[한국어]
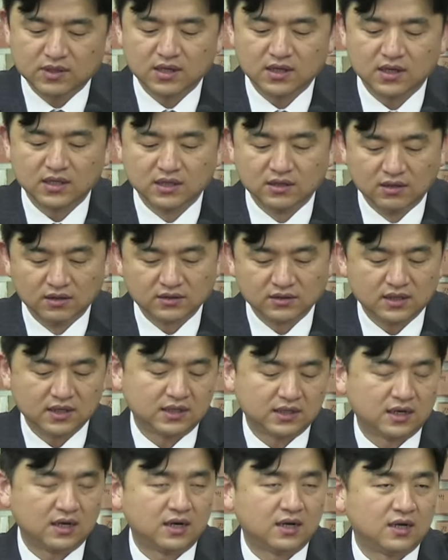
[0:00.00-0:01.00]
이것을
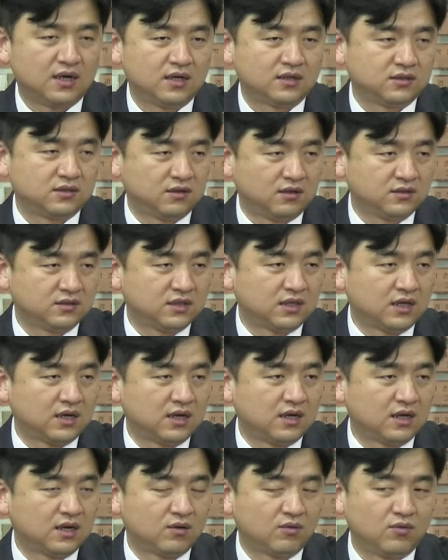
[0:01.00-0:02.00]
해달라 저것을
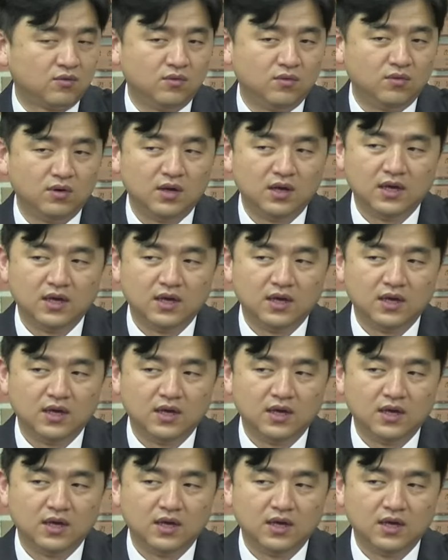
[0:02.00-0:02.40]
해달라라고